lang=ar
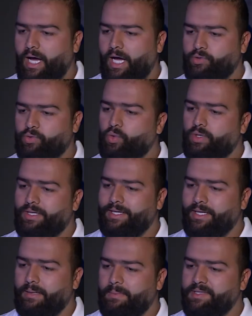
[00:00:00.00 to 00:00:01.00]
اعطوك
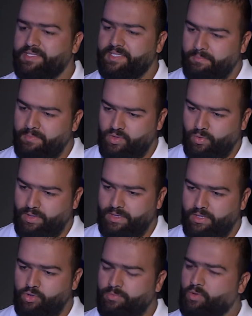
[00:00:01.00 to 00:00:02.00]
منصب مسؤوليه
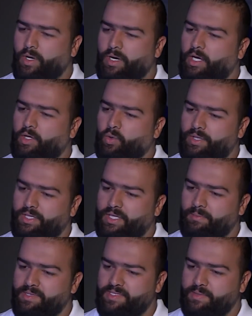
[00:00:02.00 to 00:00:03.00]
شو بتتوقع يكون هذا
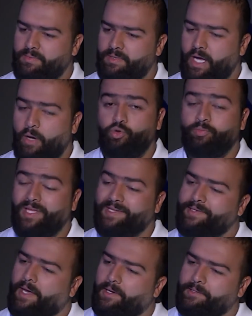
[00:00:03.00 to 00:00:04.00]
المنصب او شو
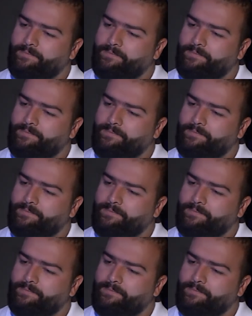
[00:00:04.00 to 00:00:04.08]
بتختار